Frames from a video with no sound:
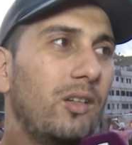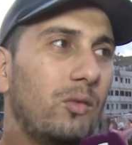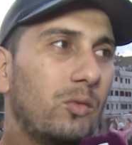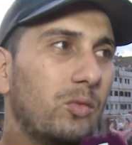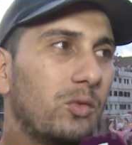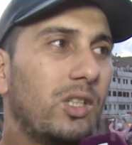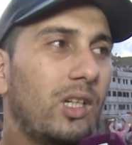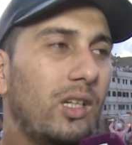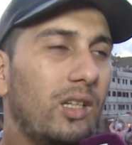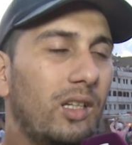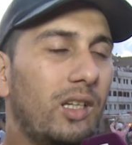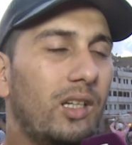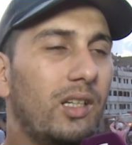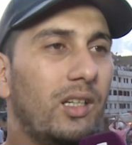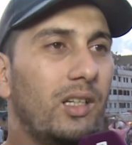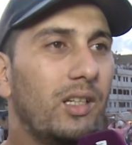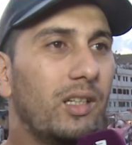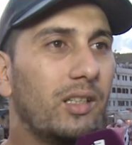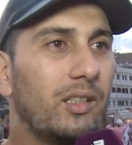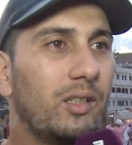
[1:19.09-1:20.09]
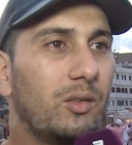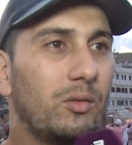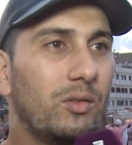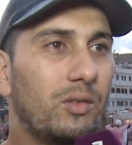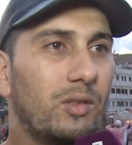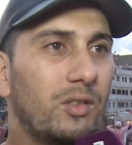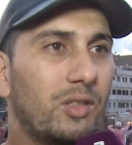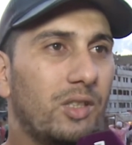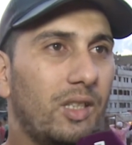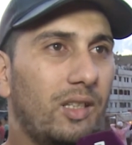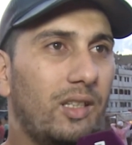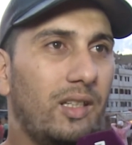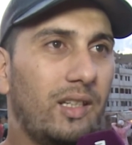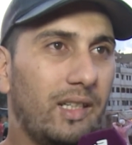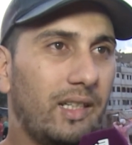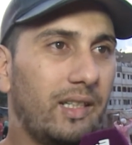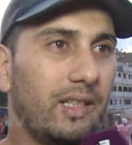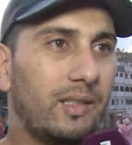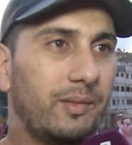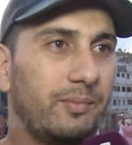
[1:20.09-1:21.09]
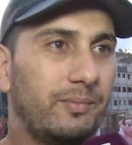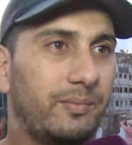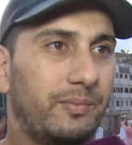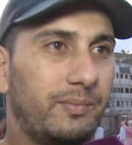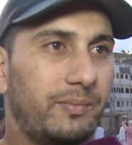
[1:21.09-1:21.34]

وان شاء الله غيكون ان شاء الله الخير